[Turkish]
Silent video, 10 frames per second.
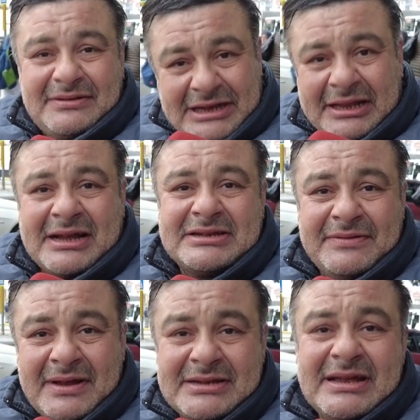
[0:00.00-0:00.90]

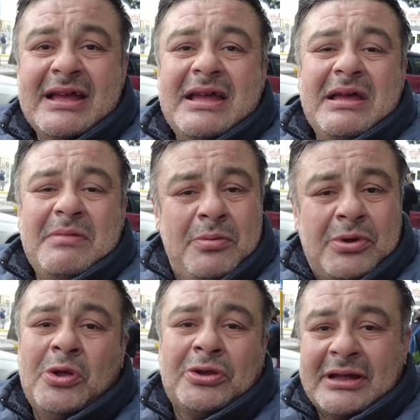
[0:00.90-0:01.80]
Sadakasını veririz.
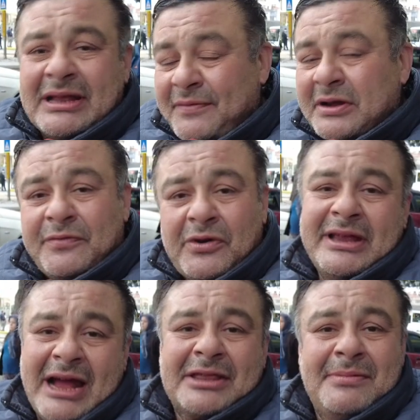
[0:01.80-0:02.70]
Mümkün olduğu kadar fakir
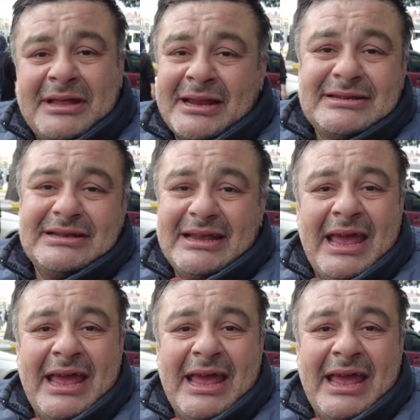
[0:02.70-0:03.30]
fukara yardım ederiz.